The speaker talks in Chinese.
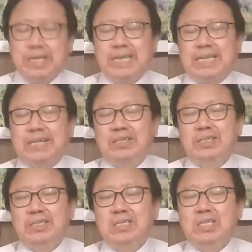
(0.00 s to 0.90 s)
应该打了，
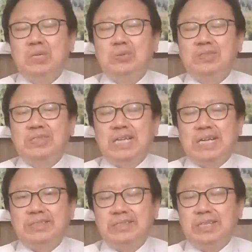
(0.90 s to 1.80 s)
你几乎是在
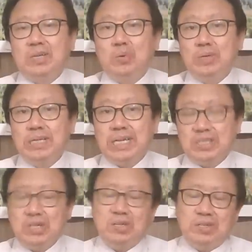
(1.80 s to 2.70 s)
拿自己的国力来
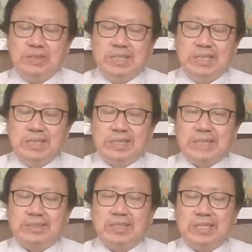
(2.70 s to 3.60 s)
消耗，拿
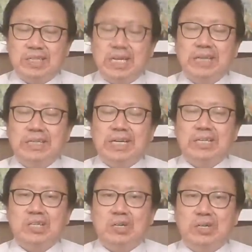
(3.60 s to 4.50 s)
自己的家底来
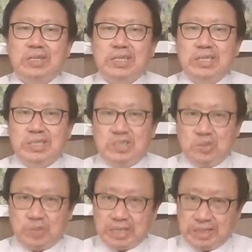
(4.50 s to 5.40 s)
消耗，就
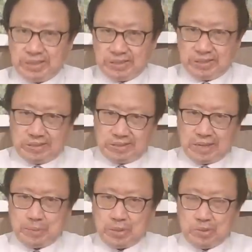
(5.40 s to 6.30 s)
算你。
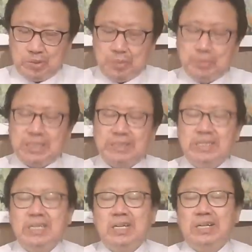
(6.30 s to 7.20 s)
在某个局部上
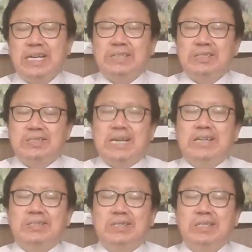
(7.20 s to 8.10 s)
胜利了，那也是
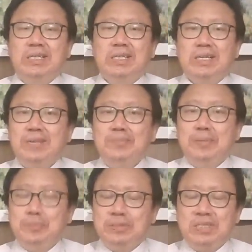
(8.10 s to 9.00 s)
惨胜，根本
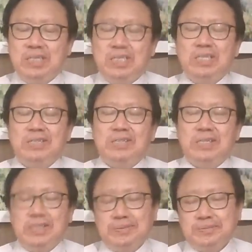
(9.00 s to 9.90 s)
不值一提的胜利。